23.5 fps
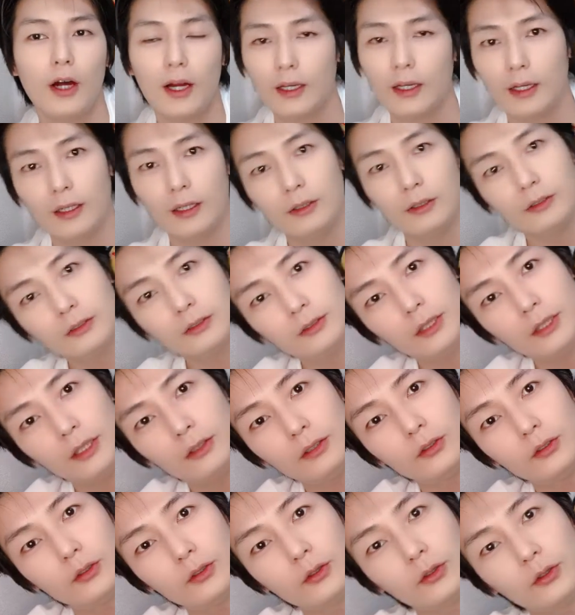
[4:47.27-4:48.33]
上げるって
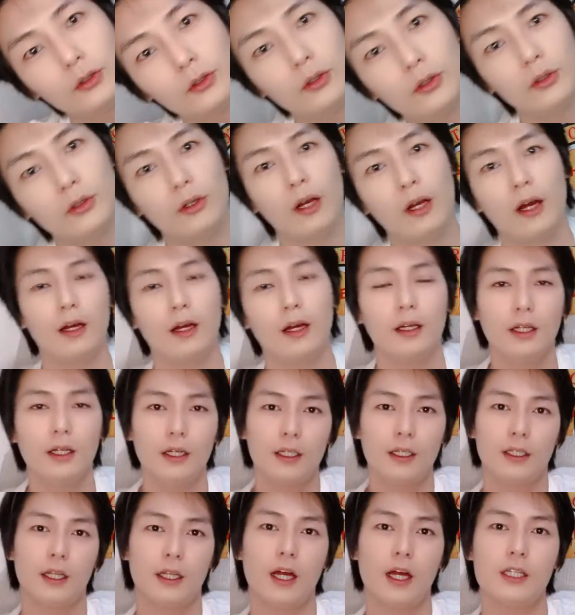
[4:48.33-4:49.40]
いうことが
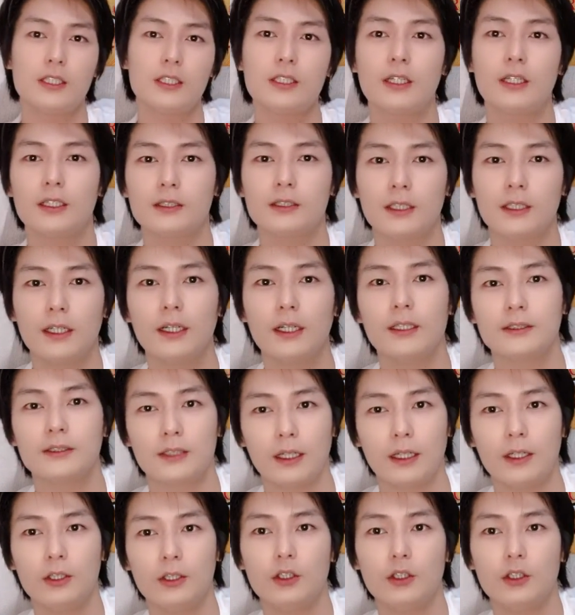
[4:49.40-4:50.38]
大事なんじゃないですかね。